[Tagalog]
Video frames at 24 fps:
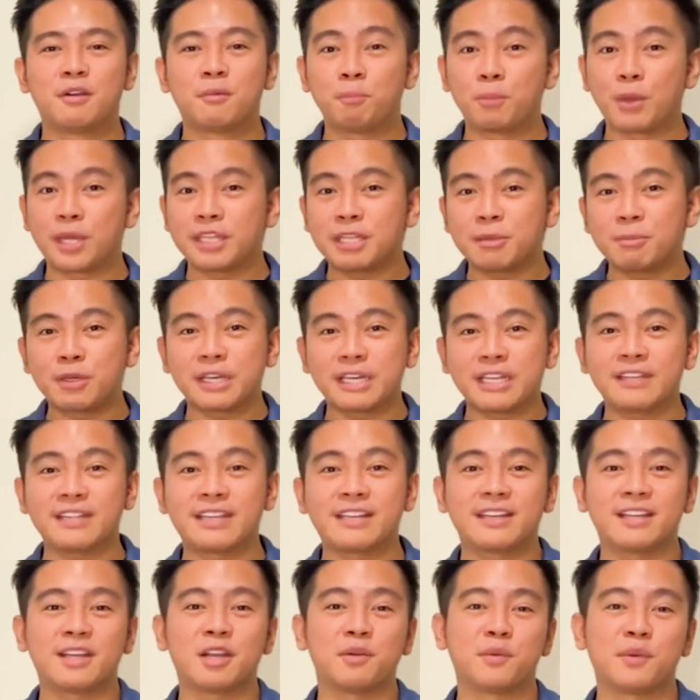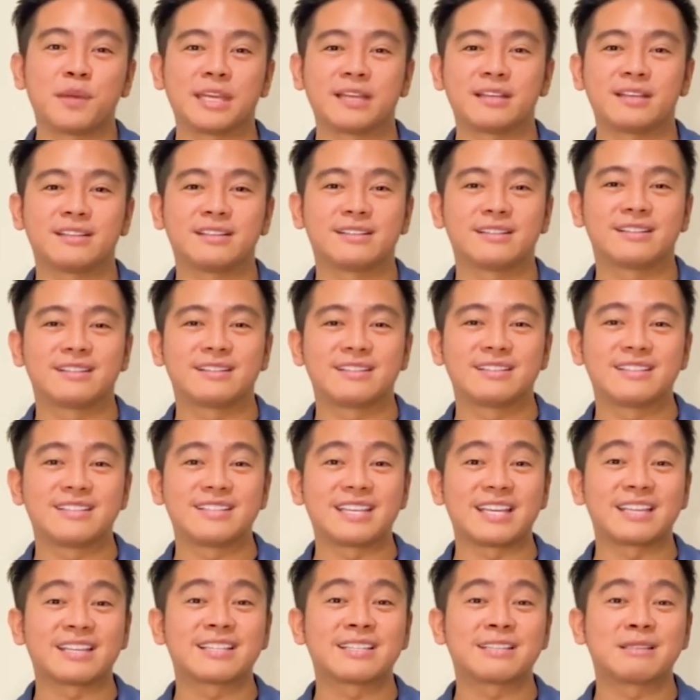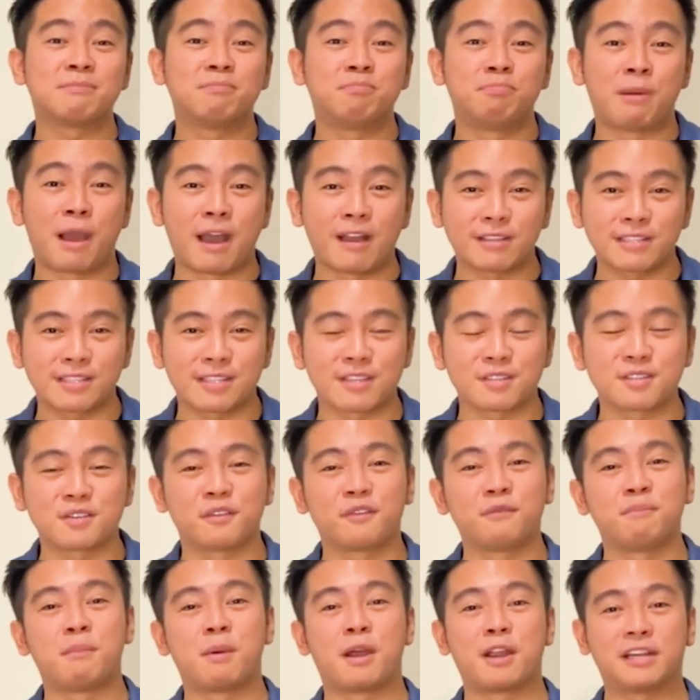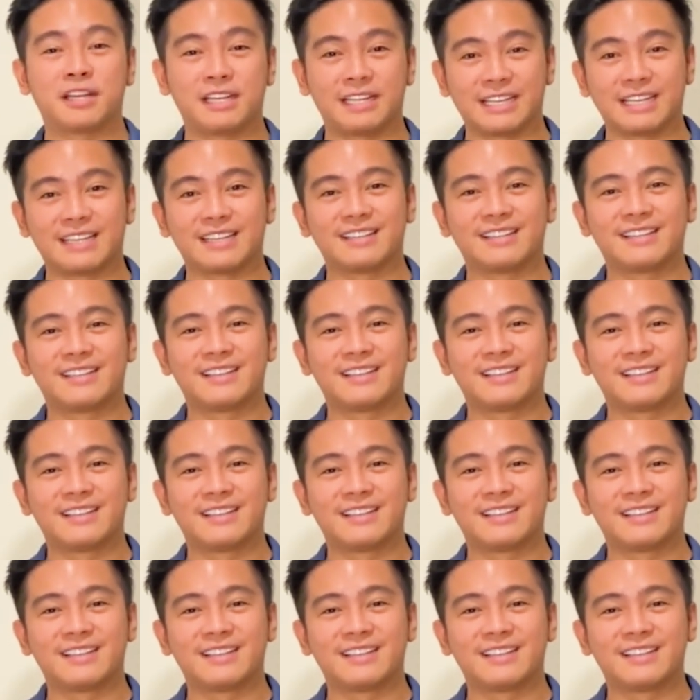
Pwede mo rin niyang gawing 6 boxes of barley.